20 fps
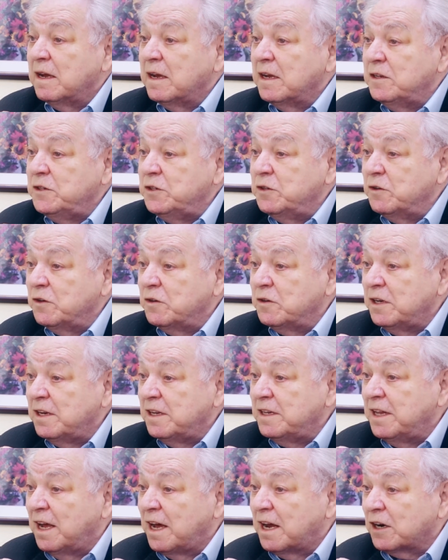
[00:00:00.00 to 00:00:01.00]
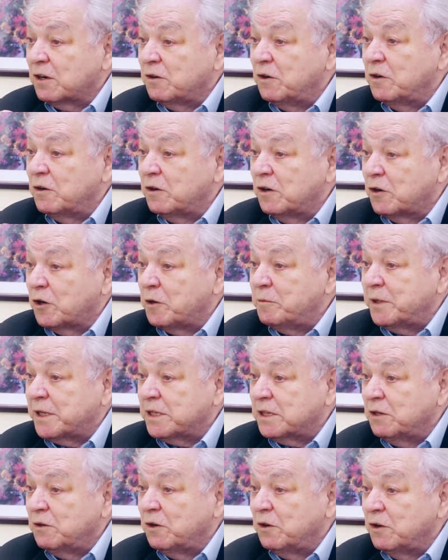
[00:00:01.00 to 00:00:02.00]
Нью Ленарко
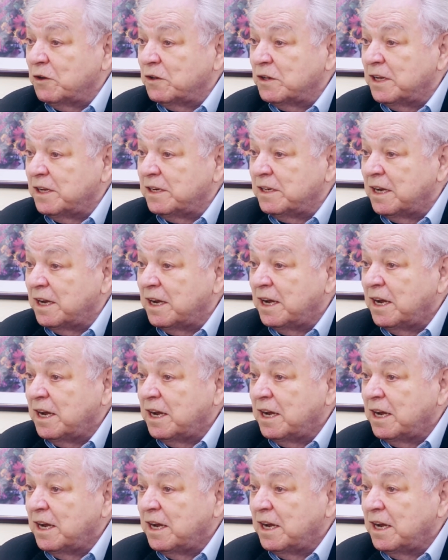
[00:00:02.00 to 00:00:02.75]
Роберта Оуэна